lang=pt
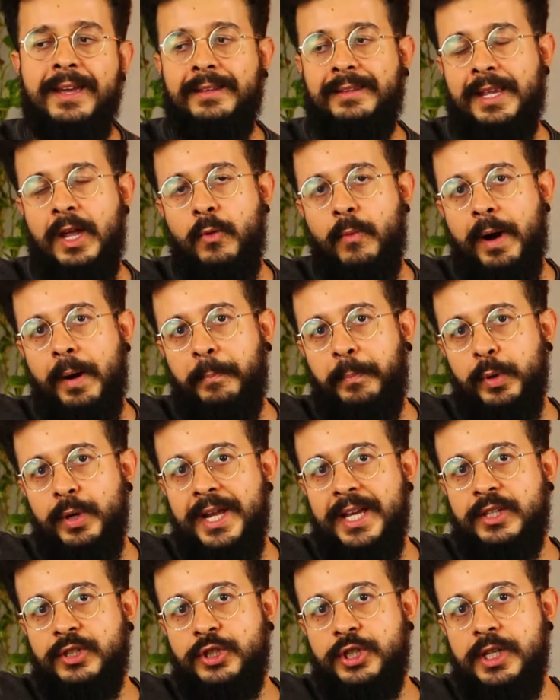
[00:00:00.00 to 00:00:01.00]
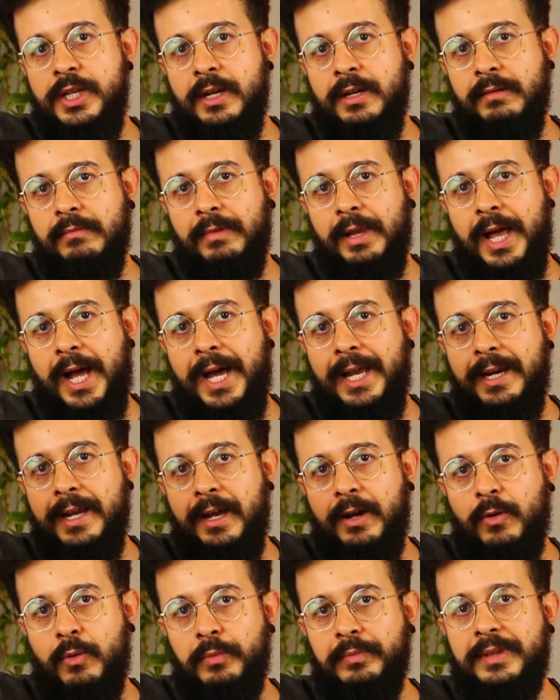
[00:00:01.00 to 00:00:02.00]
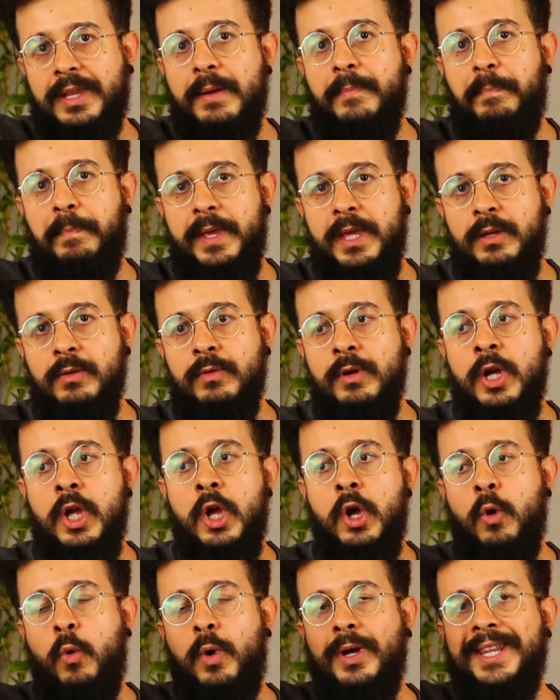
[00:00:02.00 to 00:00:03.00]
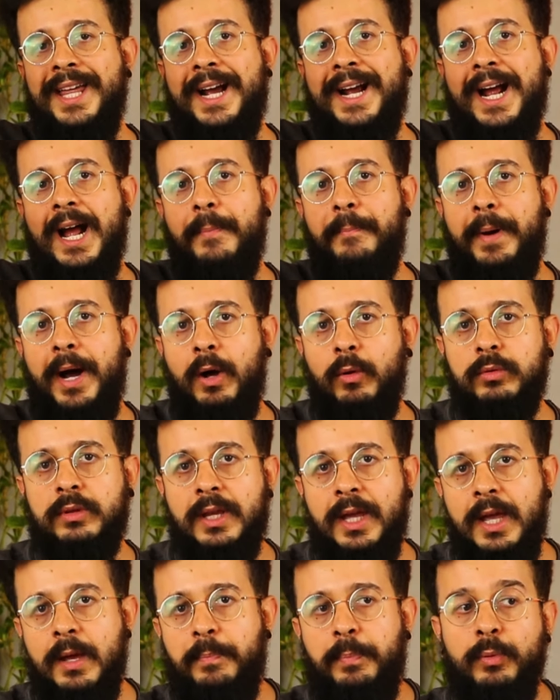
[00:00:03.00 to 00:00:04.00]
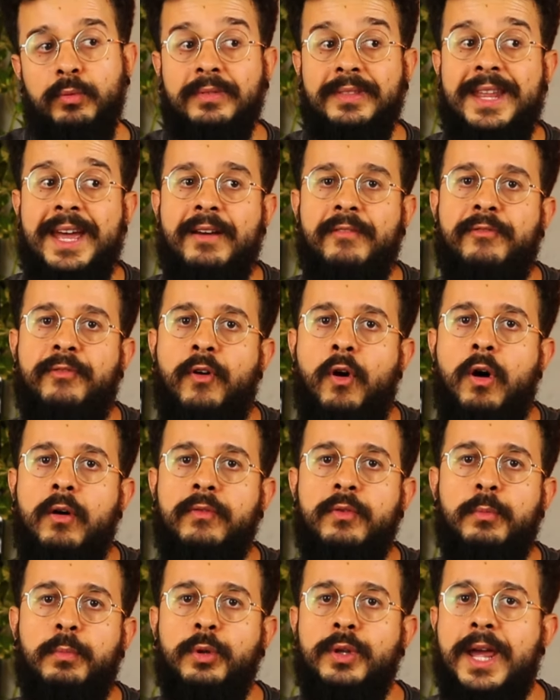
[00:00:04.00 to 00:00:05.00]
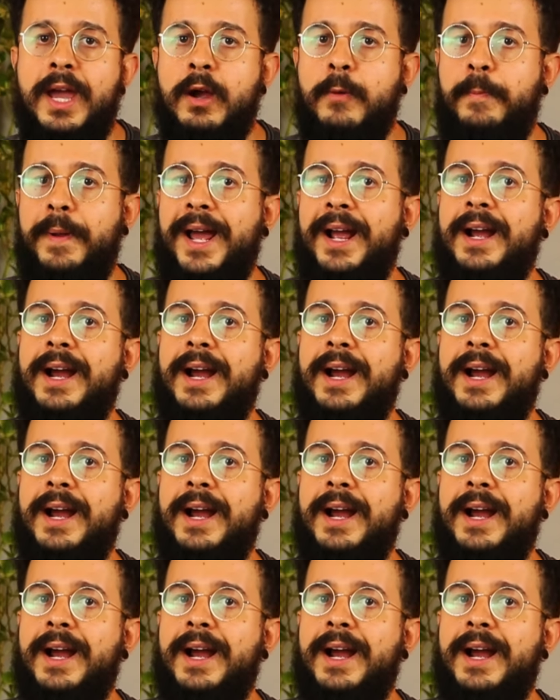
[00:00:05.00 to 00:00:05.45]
tem uma ampulhetinha lá, né, com um tempinho. Quando acabar o tempo, devolve o boneco para a